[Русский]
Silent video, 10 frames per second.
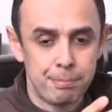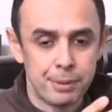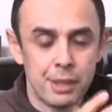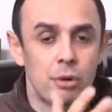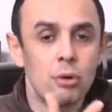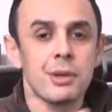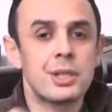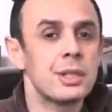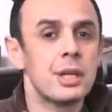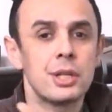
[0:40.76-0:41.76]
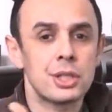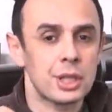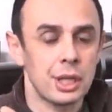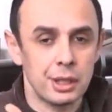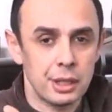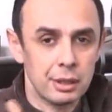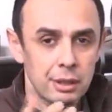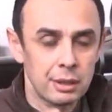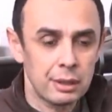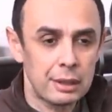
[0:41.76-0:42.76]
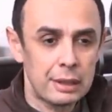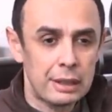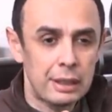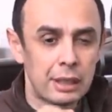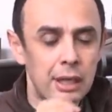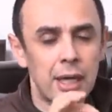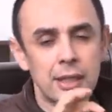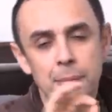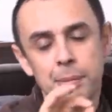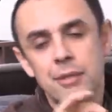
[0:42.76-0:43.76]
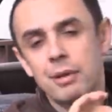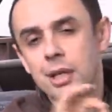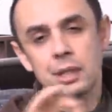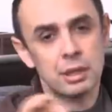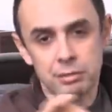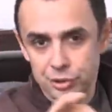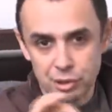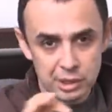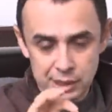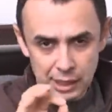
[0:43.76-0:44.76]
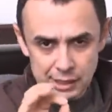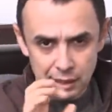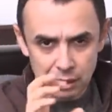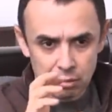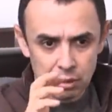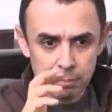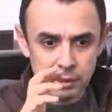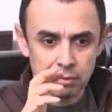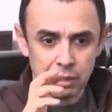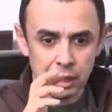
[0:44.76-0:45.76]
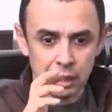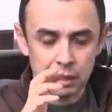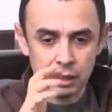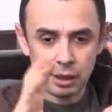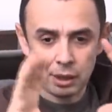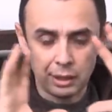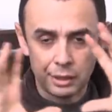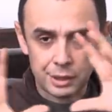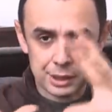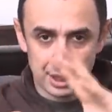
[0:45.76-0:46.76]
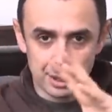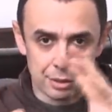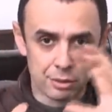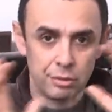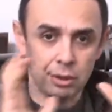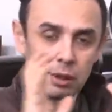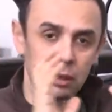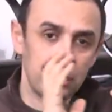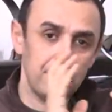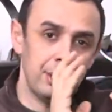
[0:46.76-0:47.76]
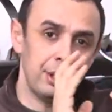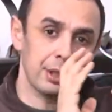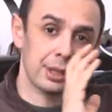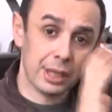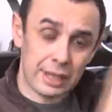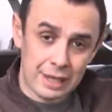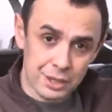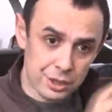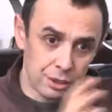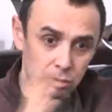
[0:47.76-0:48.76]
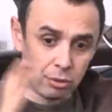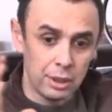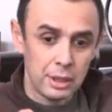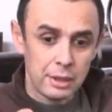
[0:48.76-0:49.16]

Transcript: планировочные решения и какая-то предварительная визуализация, которая позволяет дизайнеру и заказчику